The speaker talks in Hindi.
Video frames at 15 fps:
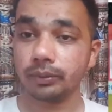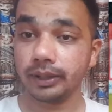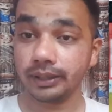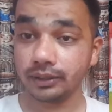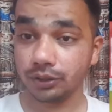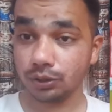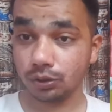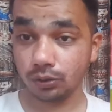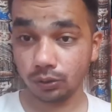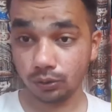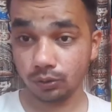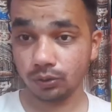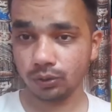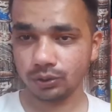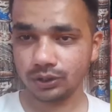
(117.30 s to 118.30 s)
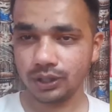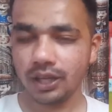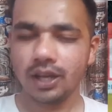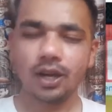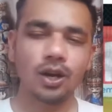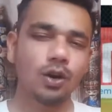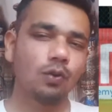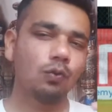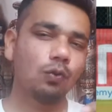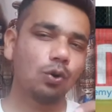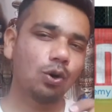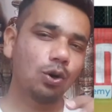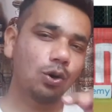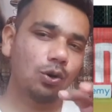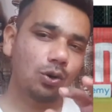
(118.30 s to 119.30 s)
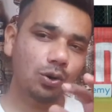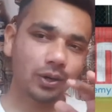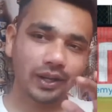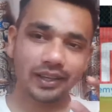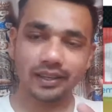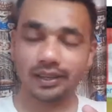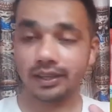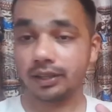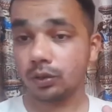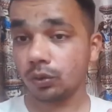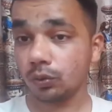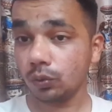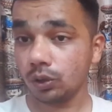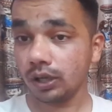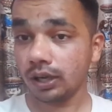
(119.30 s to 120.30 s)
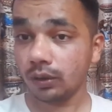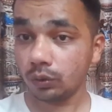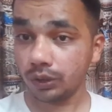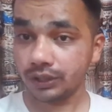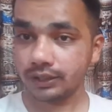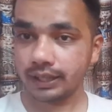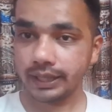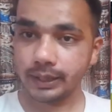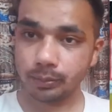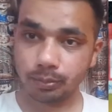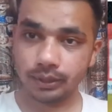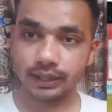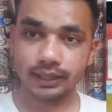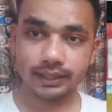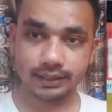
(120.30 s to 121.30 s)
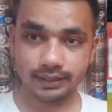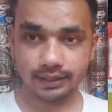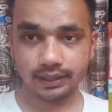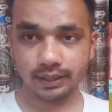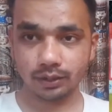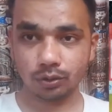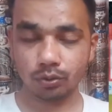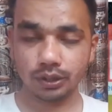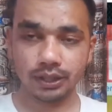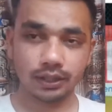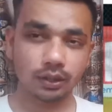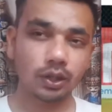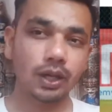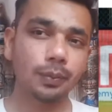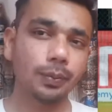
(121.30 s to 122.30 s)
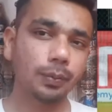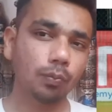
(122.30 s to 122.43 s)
मैन स्टोक्स वो हो गए हैं रूल्ड आउट इस आईपीएल से तो ये तो अब